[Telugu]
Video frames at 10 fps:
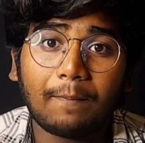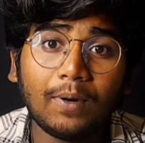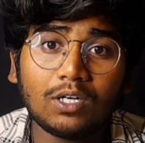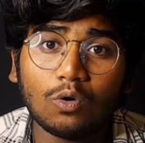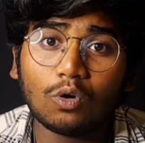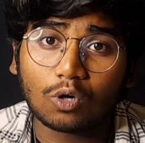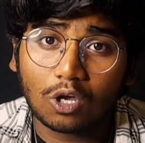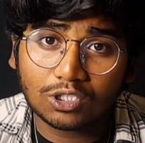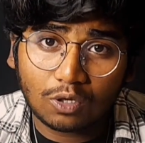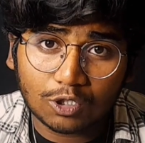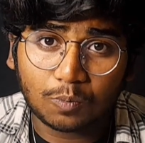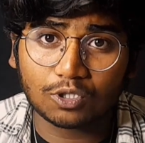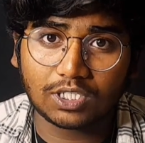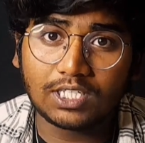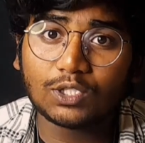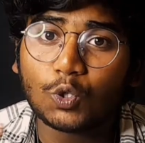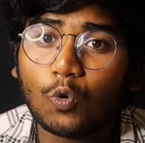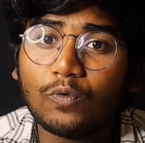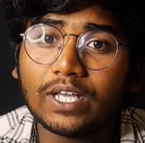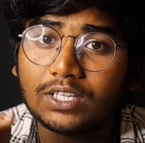అప్పట్లో రాస్ ని
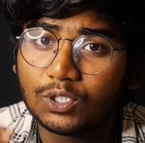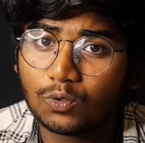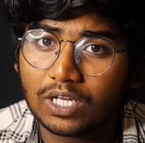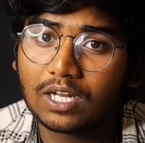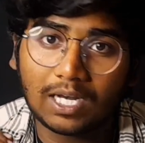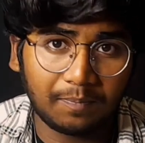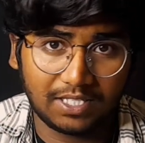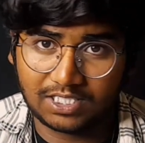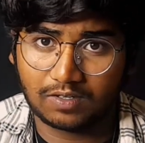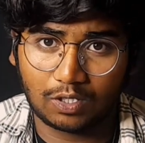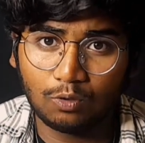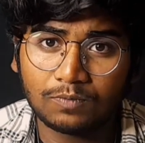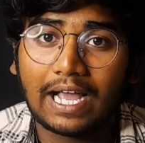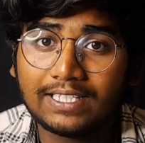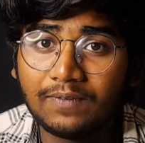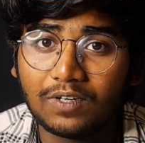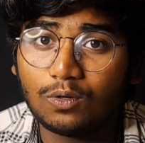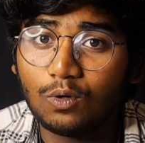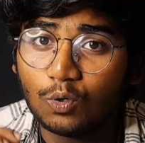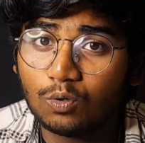సోవియత్ యూనియన్ అని పిలిచేవారు అయితే
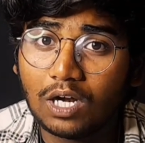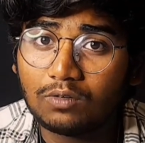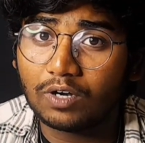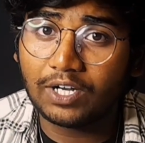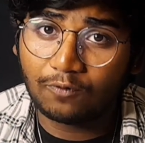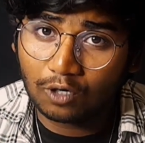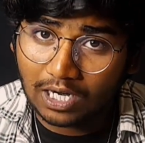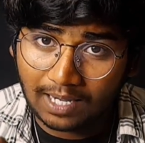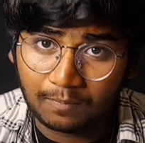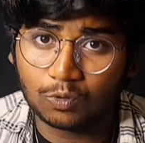వీళ్ళు లూనా ట్వంటీ ఫోర్ కన్నా